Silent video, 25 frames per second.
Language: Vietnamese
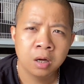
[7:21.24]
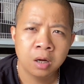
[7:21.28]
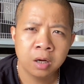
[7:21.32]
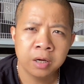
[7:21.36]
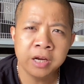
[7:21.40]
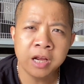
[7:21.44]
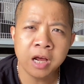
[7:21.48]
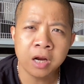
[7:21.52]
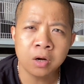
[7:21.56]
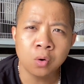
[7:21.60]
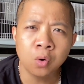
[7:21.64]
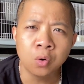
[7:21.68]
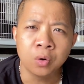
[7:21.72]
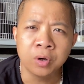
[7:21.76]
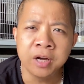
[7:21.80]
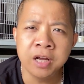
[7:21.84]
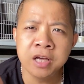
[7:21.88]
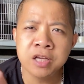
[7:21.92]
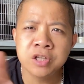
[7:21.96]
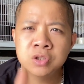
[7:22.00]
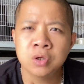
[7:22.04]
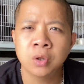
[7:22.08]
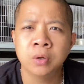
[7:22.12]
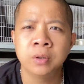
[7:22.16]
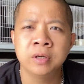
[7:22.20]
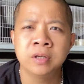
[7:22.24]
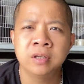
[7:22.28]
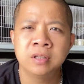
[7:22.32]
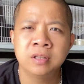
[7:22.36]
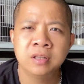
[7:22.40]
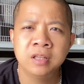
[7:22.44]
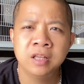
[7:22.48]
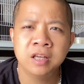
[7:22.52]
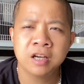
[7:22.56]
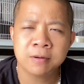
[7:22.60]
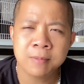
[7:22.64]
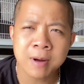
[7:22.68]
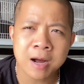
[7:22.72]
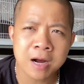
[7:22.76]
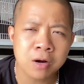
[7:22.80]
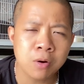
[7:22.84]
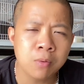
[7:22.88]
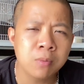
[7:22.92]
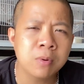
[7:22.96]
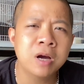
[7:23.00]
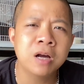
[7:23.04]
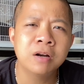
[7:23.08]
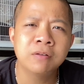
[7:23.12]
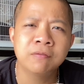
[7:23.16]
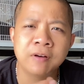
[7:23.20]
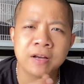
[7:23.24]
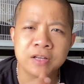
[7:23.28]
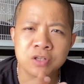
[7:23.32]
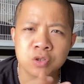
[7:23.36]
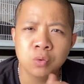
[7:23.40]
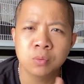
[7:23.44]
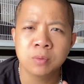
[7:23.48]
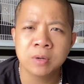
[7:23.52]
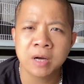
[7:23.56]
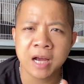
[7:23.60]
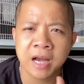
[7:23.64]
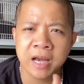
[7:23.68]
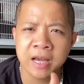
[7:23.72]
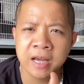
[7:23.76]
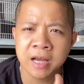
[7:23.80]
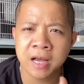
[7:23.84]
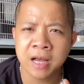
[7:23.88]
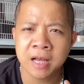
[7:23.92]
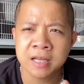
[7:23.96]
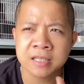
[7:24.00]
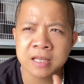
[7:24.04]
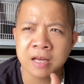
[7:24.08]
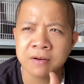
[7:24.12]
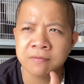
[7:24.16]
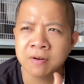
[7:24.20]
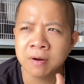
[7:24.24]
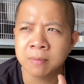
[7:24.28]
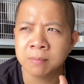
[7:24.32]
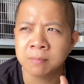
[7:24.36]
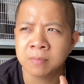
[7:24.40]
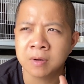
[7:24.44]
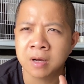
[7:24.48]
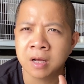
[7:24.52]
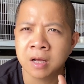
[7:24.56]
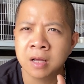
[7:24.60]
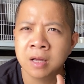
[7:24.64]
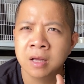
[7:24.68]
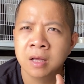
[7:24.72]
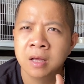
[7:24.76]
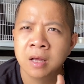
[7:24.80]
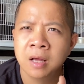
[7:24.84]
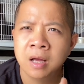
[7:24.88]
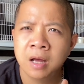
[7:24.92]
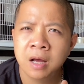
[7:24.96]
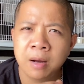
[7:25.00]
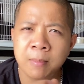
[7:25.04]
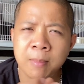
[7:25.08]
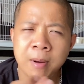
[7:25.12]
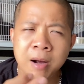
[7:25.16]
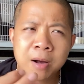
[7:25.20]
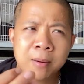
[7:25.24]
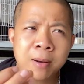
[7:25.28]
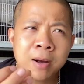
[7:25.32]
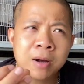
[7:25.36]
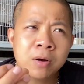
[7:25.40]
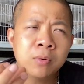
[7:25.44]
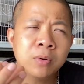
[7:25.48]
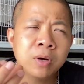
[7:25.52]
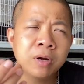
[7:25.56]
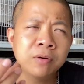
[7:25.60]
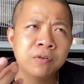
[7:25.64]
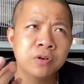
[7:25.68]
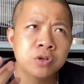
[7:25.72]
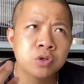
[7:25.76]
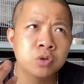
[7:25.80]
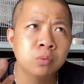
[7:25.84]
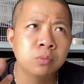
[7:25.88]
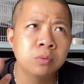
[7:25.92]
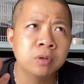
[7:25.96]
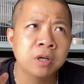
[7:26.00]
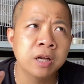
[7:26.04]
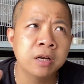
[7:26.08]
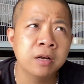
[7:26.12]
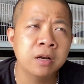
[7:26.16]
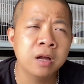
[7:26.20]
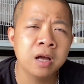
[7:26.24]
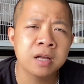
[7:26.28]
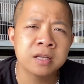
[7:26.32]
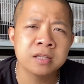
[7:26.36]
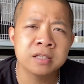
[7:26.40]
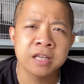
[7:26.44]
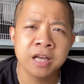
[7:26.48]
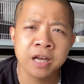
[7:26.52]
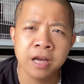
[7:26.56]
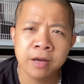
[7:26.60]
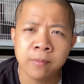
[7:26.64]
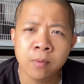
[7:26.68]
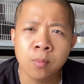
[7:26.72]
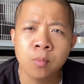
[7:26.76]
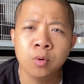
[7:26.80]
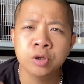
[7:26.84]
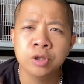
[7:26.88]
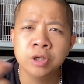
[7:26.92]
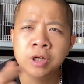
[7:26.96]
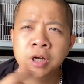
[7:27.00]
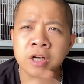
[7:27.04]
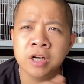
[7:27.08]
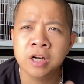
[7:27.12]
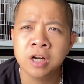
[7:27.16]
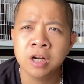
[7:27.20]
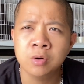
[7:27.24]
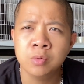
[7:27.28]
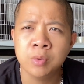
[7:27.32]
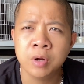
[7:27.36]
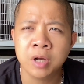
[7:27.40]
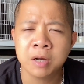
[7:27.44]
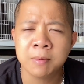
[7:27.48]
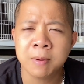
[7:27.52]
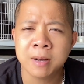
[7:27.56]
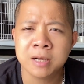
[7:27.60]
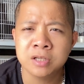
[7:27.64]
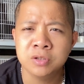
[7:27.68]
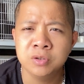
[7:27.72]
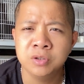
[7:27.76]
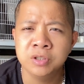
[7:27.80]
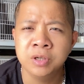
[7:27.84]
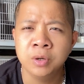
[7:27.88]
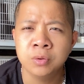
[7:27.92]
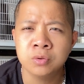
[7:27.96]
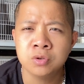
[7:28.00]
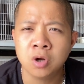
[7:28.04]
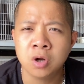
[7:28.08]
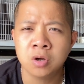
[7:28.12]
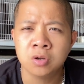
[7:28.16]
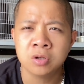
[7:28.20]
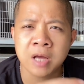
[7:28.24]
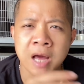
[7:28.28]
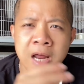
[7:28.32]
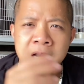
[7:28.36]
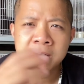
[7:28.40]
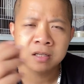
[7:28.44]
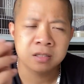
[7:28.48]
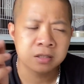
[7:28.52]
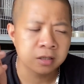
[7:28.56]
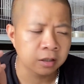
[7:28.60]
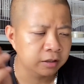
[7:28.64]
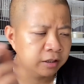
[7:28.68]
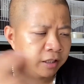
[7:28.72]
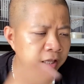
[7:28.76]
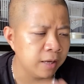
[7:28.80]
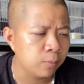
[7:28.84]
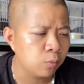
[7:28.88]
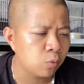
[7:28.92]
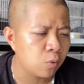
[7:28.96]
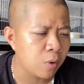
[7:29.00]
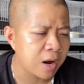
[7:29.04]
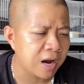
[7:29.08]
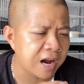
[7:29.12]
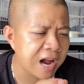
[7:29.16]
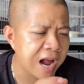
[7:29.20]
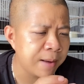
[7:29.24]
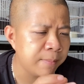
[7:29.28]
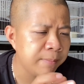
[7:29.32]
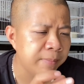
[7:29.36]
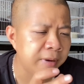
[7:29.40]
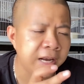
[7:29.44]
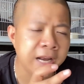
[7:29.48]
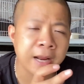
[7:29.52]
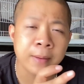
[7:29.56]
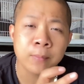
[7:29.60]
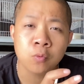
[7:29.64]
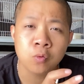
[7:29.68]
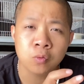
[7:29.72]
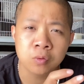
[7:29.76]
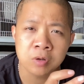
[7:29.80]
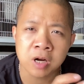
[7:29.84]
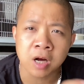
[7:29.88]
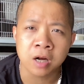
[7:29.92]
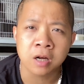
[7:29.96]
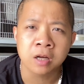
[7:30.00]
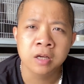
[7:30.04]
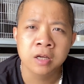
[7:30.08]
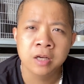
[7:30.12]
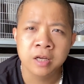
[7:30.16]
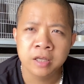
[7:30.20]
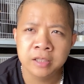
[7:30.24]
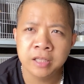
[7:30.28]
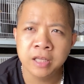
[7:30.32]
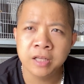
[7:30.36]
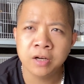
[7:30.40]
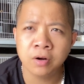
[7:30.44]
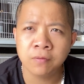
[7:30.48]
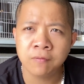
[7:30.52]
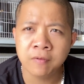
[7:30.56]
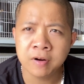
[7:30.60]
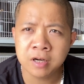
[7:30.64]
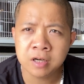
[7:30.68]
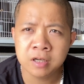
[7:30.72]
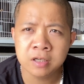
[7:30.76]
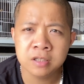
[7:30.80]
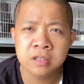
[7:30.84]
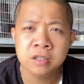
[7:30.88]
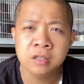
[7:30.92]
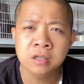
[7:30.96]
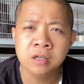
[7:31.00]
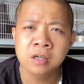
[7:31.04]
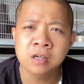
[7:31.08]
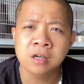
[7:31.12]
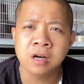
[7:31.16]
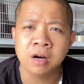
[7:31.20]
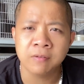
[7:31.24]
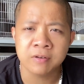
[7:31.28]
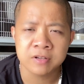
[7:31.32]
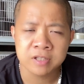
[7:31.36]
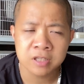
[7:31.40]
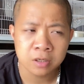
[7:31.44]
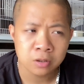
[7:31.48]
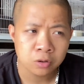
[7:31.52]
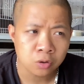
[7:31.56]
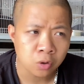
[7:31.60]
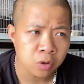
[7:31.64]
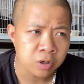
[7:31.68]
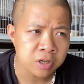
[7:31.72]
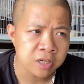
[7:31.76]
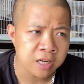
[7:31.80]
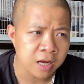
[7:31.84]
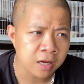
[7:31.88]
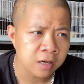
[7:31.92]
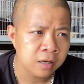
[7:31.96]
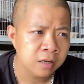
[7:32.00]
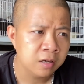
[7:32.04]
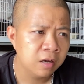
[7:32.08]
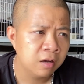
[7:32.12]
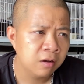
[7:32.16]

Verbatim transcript: điện ổn định rồi thì các bác không cần phải dùng cái à, sản phẩm à, Các bác, các bác không cần phải dùng đến dế và mồi tươi nữa, nuôi các bác chủ yếu cho ăn trực tiếp qua cám bên em cũng được, thì nó vẫn cứ giữ lửa và rất tốt nhá.